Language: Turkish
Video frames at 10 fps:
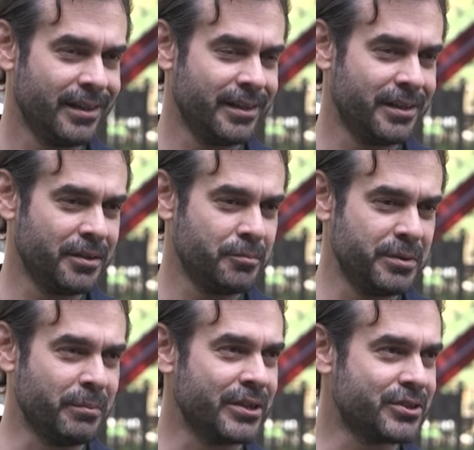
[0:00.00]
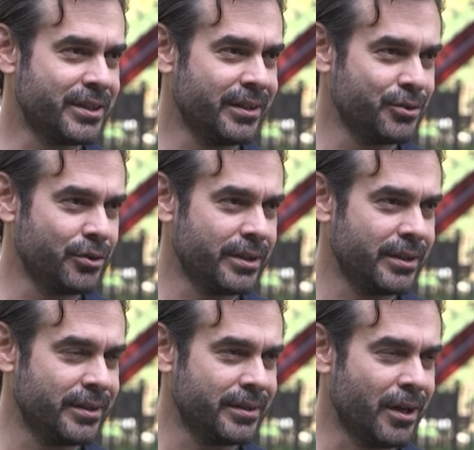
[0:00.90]
E, bir maçta diyor
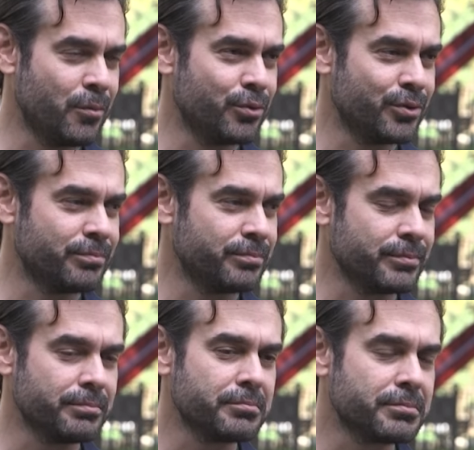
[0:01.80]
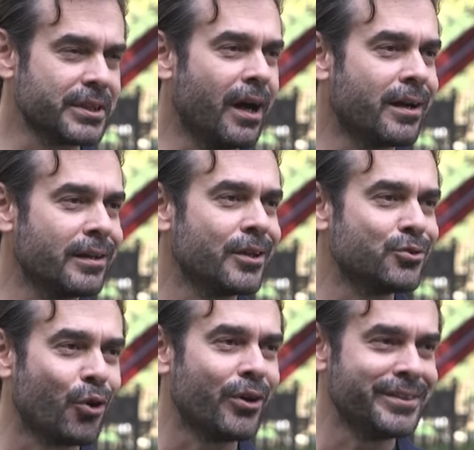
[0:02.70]
ki ya bu Nereden
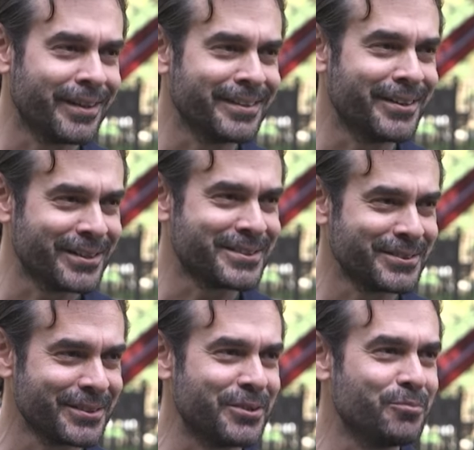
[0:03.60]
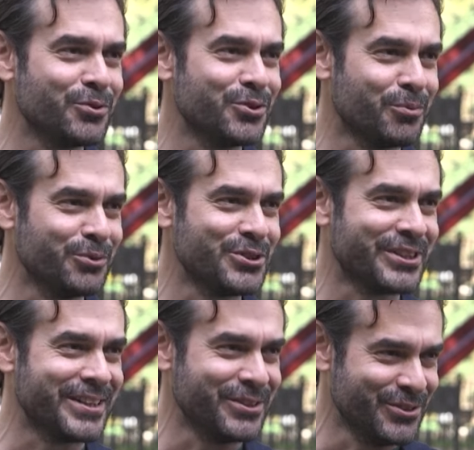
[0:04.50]
buldunuz bu oynayan evet kim bu diyor bunu
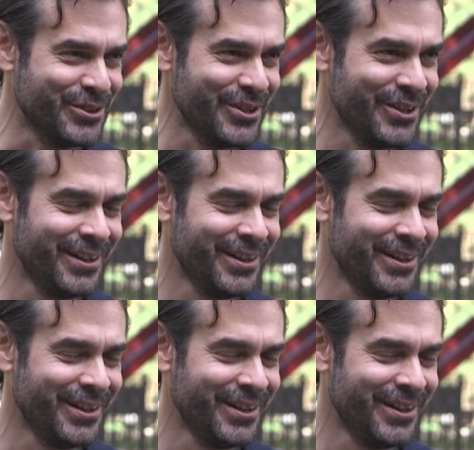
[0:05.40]
çıkarın diyor.